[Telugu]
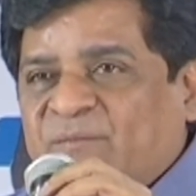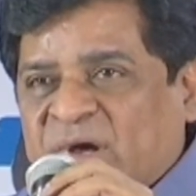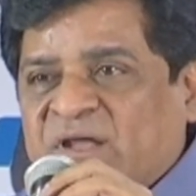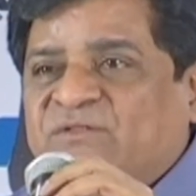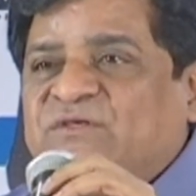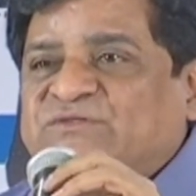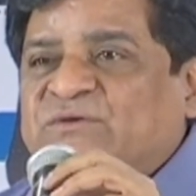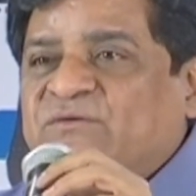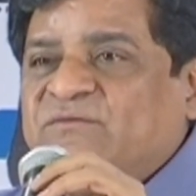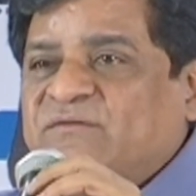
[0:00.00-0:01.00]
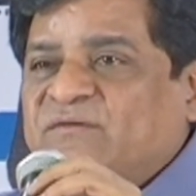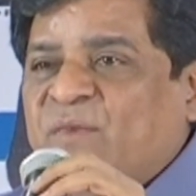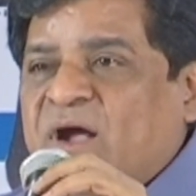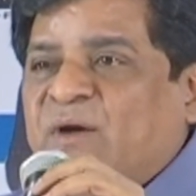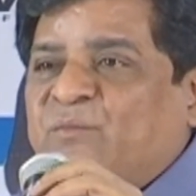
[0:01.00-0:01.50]
భారతదేశంలో
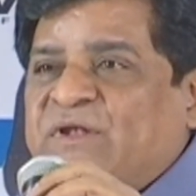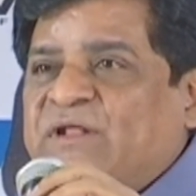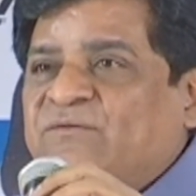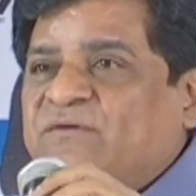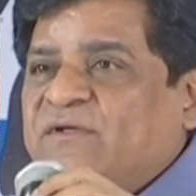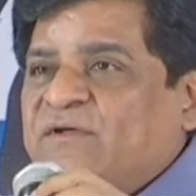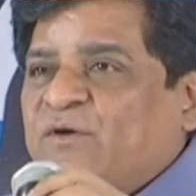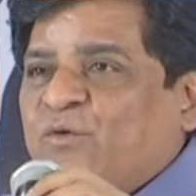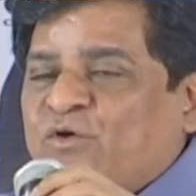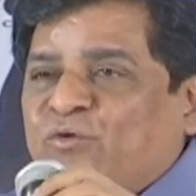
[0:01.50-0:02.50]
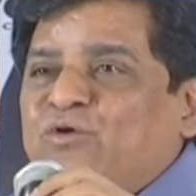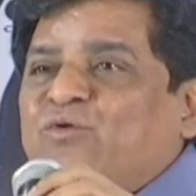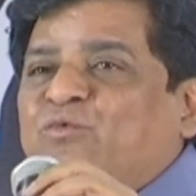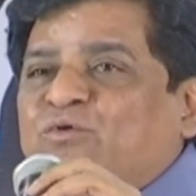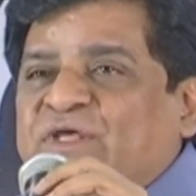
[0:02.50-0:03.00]
మా కంపెనీలు ఒక రెండు
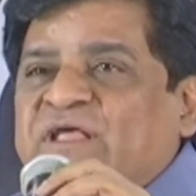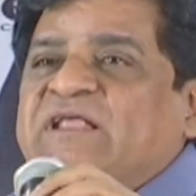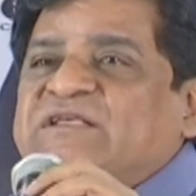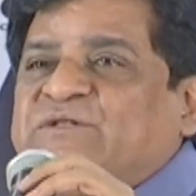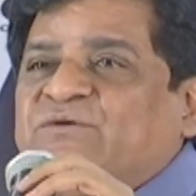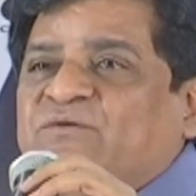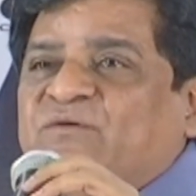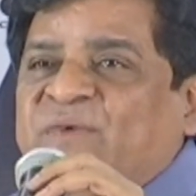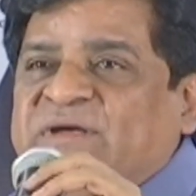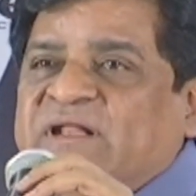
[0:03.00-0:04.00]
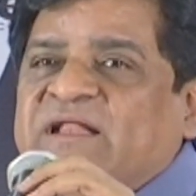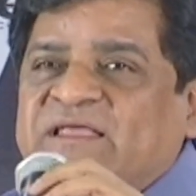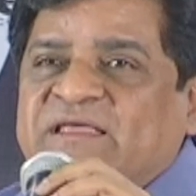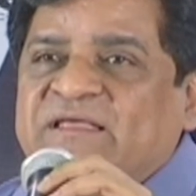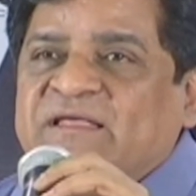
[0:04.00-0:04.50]
మూడు ఏరియాస్లో పెట్టడానికి